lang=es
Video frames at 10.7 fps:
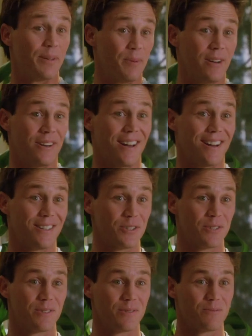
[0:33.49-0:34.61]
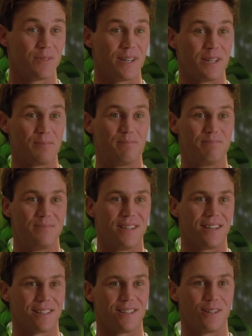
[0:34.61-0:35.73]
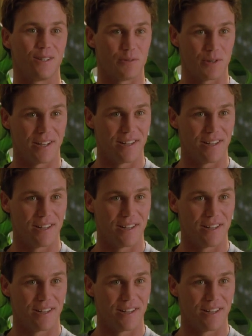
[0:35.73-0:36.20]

Mm, mejor no, parece que derramo todo lo que